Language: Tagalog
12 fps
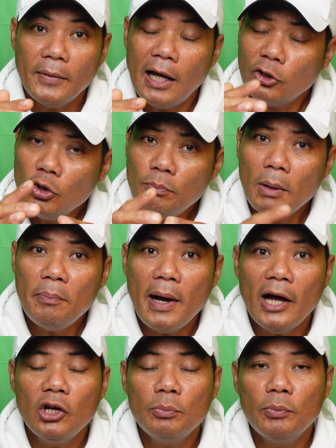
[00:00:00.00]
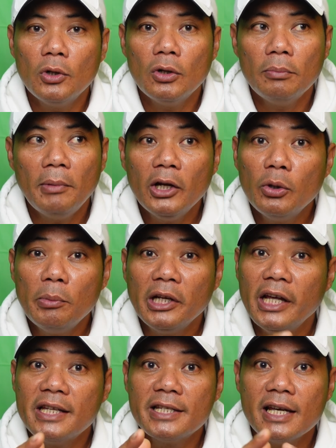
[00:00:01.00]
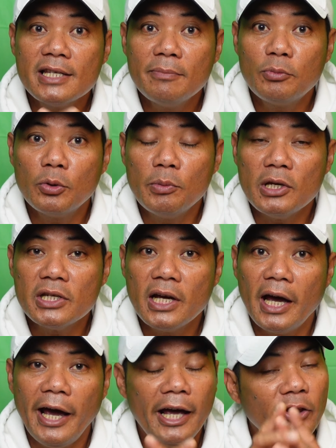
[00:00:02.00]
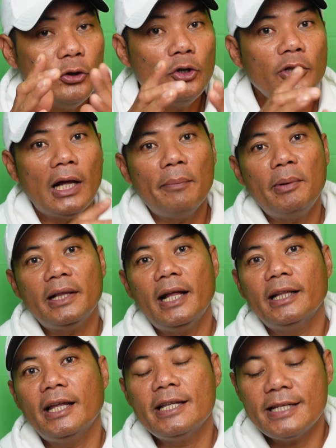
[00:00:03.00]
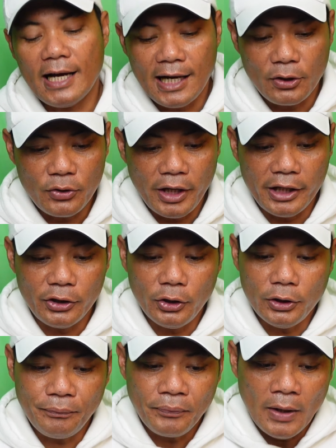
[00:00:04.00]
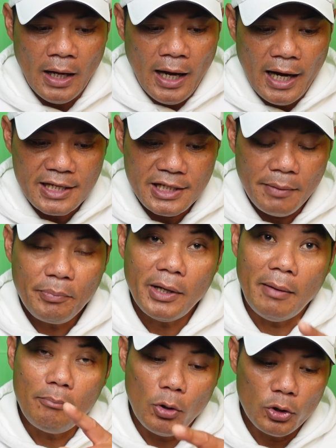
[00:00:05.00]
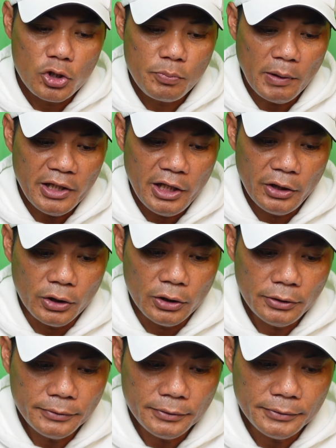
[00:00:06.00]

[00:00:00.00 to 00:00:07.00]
at kung paano po manominate sa isang probinsya ito yung topic natin sa araw na ito at syempre ang bonus pa dito